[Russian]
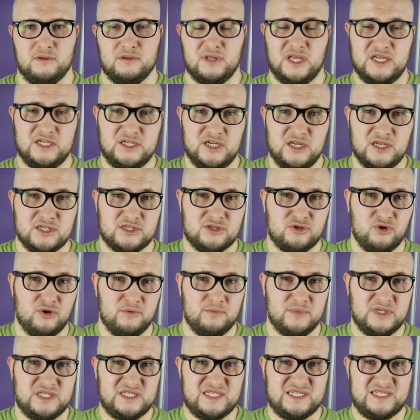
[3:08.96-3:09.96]
Точнее,
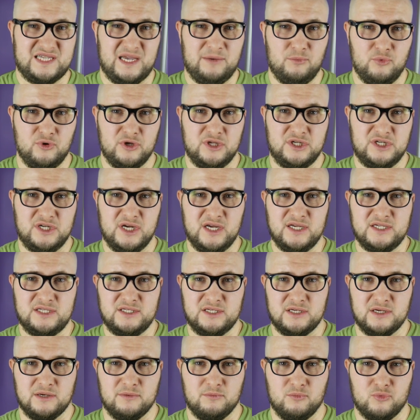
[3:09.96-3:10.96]
стоимость самой
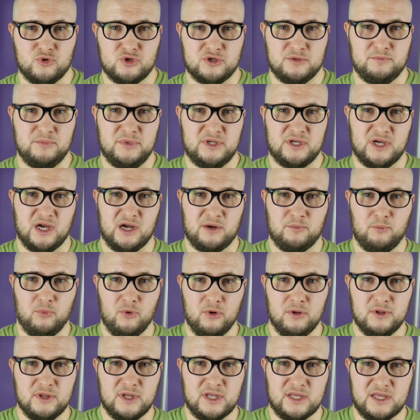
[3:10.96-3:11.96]
части может быть как
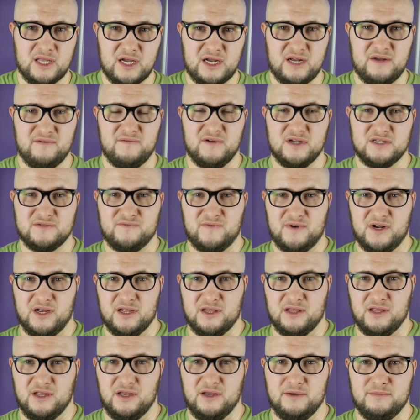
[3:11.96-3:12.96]
полная, так и
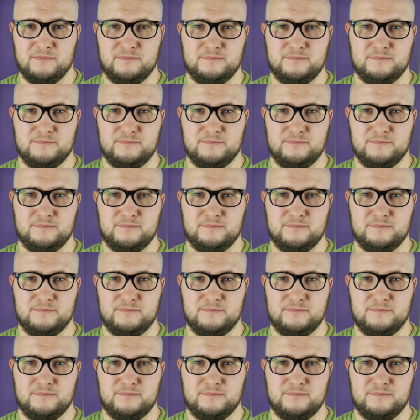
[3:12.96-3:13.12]
возвратная.